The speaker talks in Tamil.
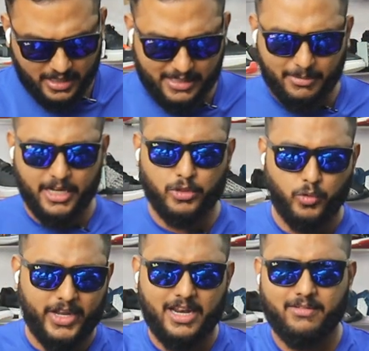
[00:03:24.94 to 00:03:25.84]
இந்த மாதிரி
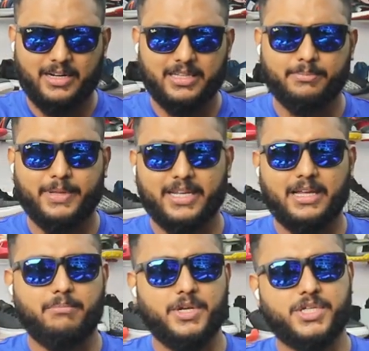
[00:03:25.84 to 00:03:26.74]
துணியில் வர்றது பேர்
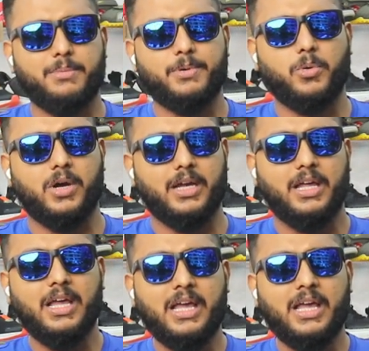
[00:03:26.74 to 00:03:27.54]
தான் மெஷப்னுவாங்க பண்ணுவாங்க